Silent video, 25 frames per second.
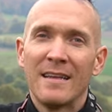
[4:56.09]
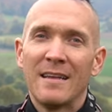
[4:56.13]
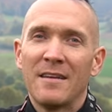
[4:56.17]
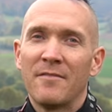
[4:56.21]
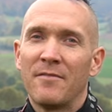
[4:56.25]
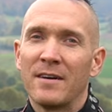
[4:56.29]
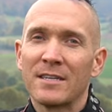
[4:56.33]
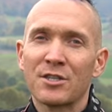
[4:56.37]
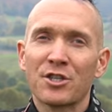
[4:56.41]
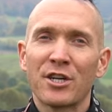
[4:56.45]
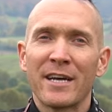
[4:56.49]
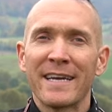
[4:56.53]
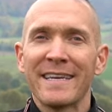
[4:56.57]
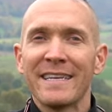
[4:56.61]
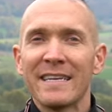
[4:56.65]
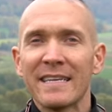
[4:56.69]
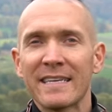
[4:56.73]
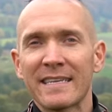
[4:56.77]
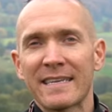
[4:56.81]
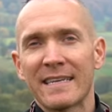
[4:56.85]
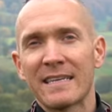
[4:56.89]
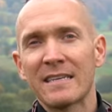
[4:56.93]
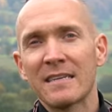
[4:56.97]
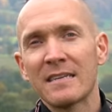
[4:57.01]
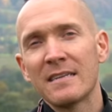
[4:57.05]

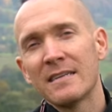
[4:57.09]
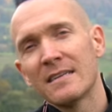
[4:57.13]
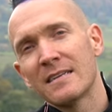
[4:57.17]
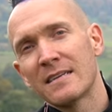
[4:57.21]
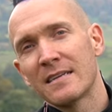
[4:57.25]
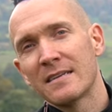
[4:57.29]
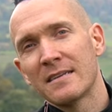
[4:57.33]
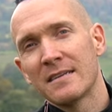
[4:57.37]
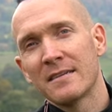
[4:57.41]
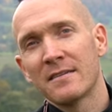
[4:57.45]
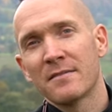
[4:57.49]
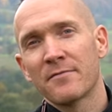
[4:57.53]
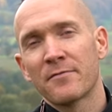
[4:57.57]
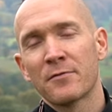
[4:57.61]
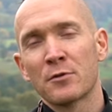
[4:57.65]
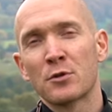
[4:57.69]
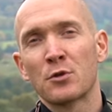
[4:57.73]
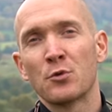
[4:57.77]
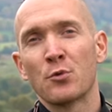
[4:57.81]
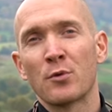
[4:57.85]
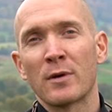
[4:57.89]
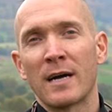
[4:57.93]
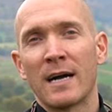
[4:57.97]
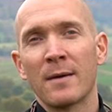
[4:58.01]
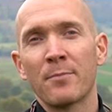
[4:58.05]
wahrscheinlich hättet ihr dann den
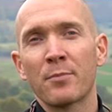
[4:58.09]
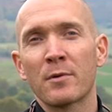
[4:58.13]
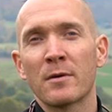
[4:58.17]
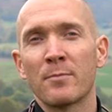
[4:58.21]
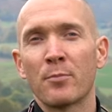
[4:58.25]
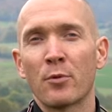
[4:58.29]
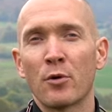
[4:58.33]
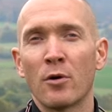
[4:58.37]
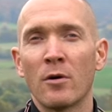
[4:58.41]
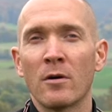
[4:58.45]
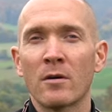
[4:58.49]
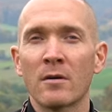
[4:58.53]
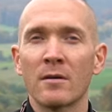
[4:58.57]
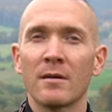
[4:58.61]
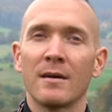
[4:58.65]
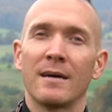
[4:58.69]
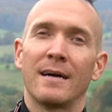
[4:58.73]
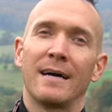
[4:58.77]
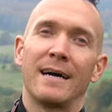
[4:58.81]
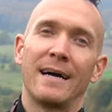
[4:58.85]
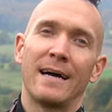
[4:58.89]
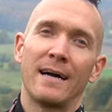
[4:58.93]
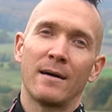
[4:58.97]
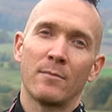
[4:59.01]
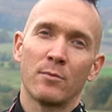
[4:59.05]
Versuch abgebrochen,
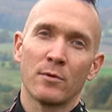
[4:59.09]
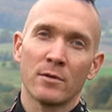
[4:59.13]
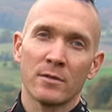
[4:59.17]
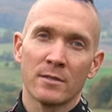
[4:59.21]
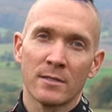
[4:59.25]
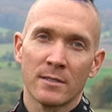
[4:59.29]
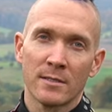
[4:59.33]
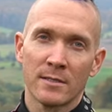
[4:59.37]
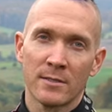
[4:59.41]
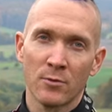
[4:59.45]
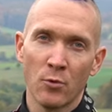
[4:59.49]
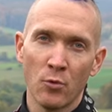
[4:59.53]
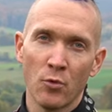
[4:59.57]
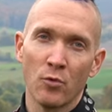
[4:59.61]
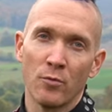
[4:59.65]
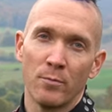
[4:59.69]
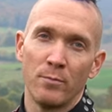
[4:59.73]
aber so